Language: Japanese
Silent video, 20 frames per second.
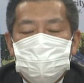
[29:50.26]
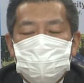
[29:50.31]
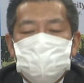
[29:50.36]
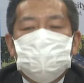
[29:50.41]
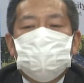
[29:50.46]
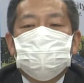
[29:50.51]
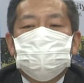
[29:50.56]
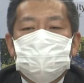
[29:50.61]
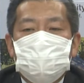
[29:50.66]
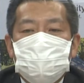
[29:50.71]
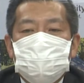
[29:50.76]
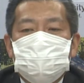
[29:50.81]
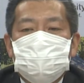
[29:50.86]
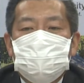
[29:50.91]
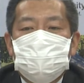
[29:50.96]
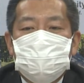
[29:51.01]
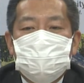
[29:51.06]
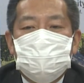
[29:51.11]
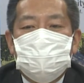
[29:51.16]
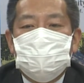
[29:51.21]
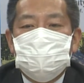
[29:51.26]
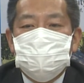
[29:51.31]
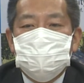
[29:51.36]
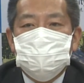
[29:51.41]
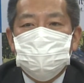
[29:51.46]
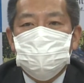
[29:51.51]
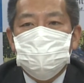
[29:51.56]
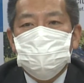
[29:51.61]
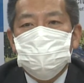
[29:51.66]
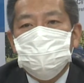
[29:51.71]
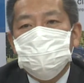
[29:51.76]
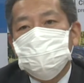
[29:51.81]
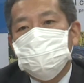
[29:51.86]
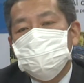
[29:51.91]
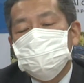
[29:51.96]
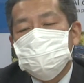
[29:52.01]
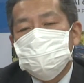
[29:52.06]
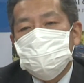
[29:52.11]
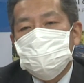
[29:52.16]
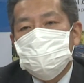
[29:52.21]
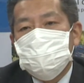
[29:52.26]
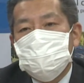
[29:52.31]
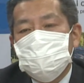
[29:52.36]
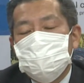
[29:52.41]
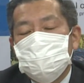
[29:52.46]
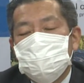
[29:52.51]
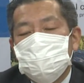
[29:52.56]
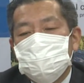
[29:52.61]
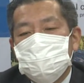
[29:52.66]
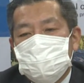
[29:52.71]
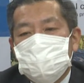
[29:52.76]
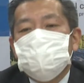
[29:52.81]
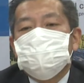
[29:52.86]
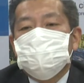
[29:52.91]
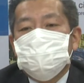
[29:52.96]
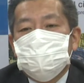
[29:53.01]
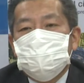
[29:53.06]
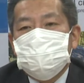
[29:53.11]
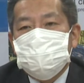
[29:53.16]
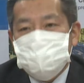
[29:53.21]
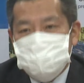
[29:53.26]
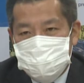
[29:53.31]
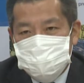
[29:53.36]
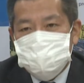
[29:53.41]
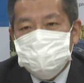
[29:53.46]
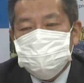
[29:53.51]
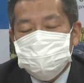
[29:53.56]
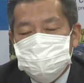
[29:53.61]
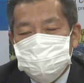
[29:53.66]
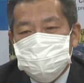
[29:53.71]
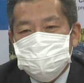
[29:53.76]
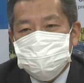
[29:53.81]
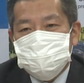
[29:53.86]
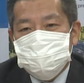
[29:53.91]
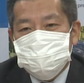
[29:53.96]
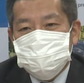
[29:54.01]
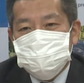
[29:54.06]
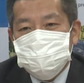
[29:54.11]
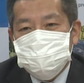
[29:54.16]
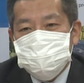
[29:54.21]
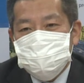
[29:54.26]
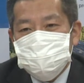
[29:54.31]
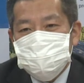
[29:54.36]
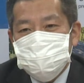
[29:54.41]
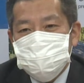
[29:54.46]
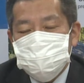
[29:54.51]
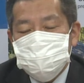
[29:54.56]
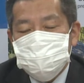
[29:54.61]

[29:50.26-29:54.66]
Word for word: 予算の中で、やっていく予定です。わかりました。す